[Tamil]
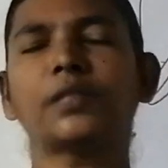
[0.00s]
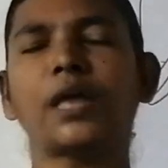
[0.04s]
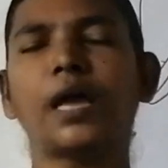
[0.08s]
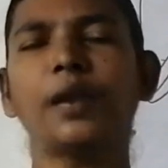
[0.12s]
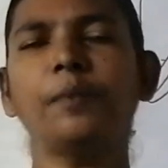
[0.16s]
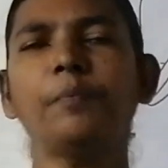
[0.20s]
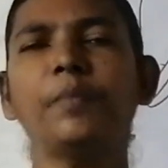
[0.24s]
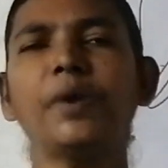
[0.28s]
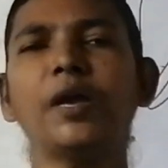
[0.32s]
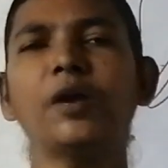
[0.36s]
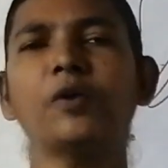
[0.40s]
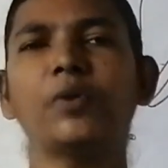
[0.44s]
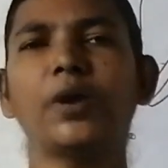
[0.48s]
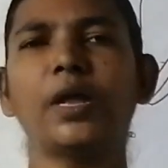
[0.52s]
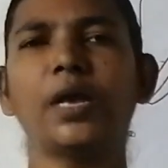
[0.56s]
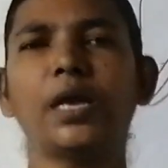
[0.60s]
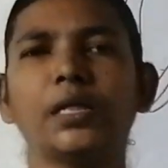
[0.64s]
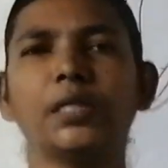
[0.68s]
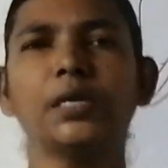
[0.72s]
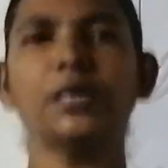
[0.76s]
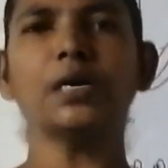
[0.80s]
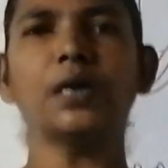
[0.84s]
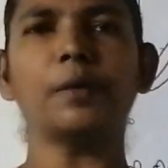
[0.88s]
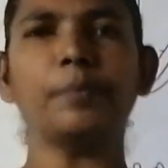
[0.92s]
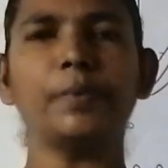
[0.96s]

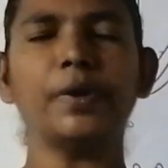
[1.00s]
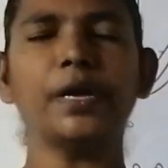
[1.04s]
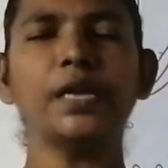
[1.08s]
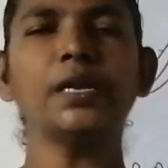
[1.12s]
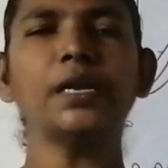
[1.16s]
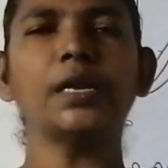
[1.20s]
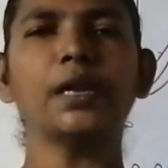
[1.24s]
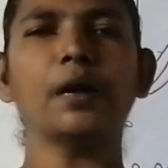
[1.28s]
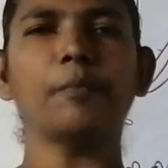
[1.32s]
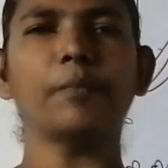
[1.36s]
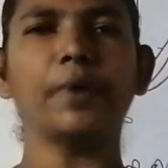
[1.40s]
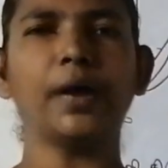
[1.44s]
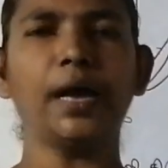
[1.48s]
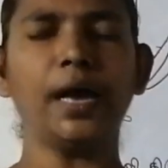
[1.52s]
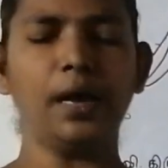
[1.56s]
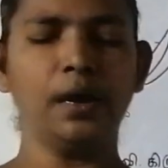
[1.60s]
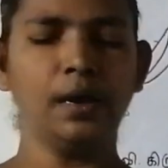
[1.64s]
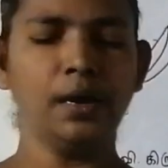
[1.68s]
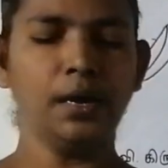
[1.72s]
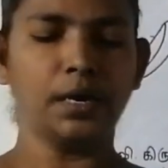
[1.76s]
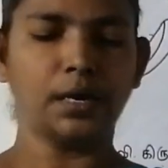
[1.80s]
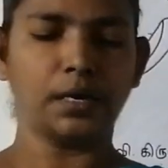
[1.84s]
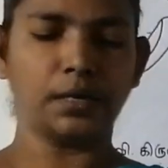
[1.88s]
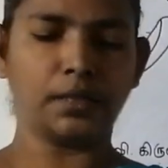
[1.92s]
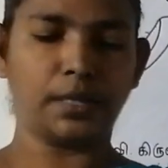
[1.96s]
தன்மையுடையது அப்படின்னு நம்ம
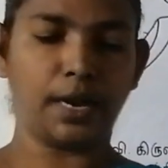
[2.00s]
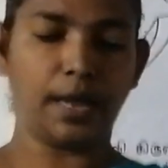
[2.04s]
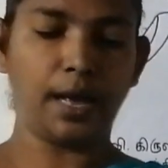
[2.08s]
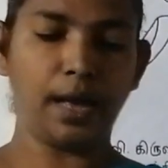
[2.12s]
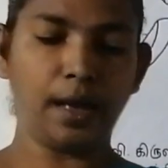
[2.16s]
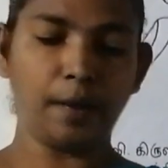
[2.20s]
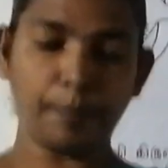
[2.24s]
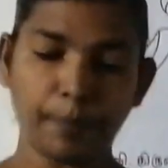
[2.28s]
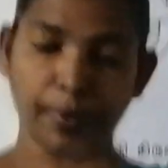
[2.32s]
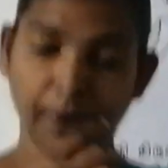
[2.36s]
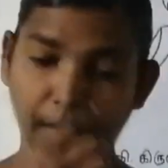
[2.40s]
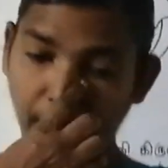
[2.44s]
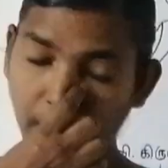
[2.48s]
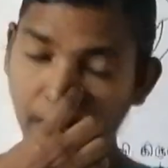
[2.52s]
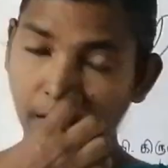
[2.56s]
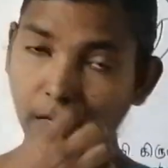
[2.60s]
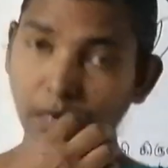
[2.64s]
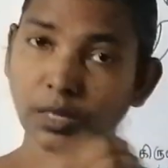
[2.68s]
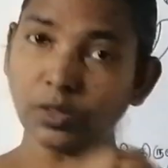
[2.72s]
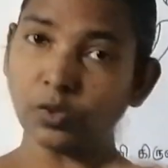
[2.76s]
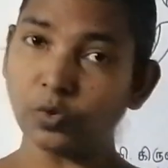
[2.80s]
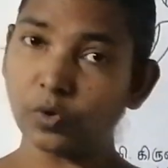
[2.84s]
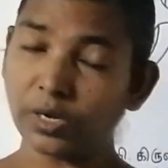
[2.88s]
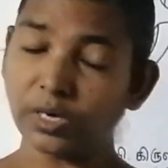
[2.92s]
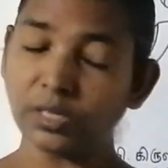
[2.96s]
இதுல
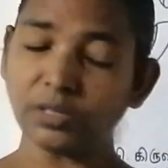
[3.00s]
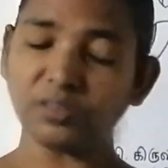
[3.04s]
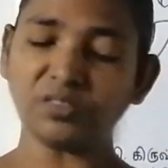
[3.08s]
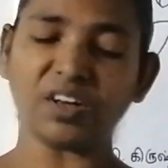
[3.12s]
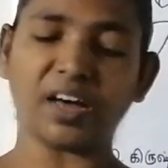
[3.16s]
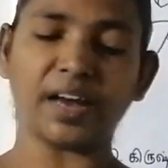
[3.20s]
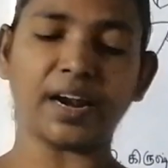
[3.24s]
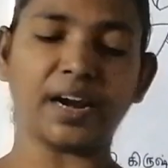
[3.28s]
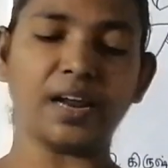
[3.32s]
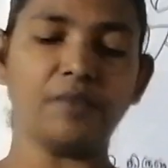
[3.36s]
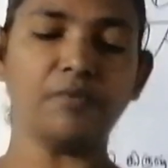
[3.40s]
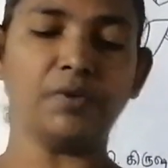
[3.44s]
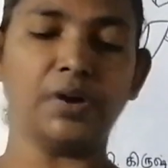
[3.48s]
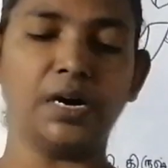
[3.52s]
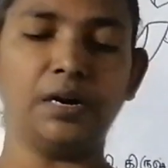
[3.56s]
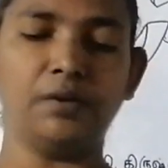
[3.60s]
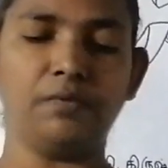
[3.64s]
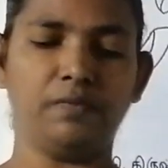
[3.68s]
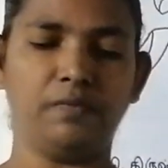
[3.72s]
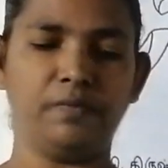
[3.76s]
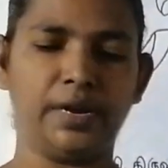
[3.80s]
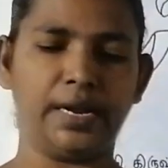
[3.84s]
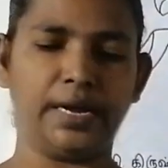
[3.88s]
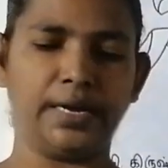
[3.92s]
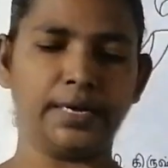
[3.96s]
பார்க்கிறோம் இது ஒரு
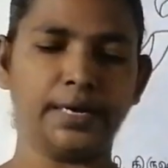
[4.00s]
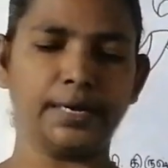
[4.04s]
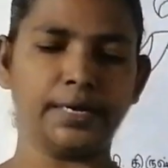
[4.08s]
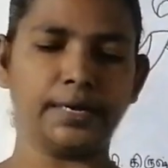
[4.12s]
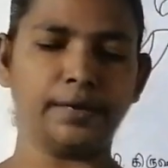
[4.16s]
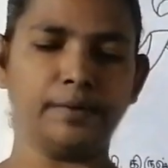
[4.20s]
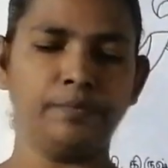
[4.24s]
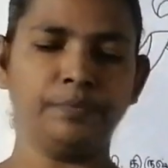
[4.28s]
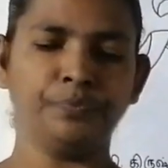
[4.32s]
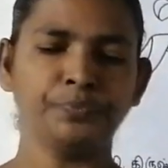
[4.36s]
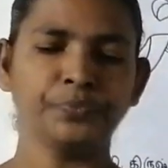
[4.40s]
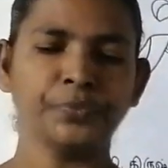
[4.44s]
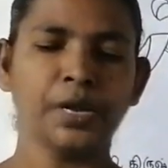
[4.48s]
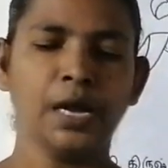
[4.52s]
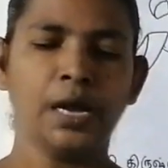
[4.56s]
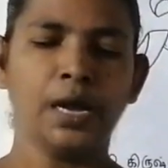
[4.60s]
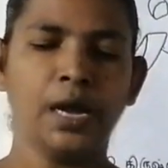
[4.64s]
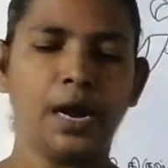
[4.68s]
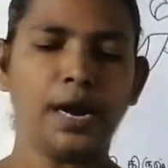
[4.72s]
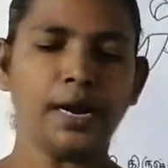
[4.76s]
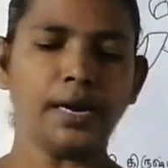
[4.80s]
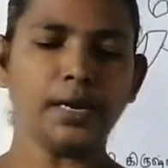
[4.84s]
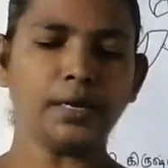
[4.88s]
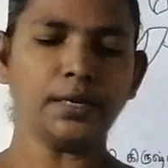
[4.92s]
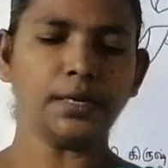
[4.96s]
தரைவாழ் விலங்கு
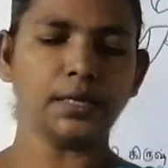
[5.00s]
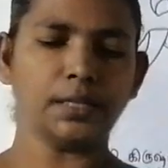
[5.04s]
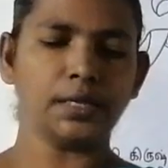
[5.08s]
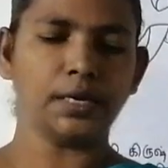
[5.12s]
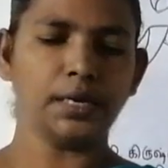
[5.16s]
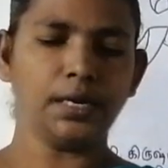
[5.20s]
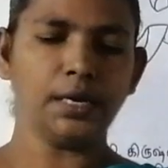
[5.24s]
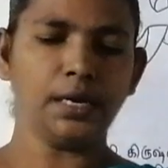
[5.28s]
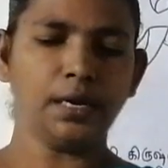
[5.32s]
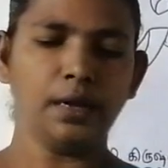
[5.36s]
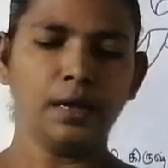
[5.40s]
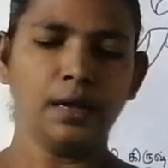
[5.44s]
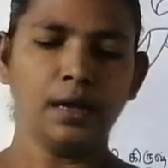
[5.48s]
அடுத்தது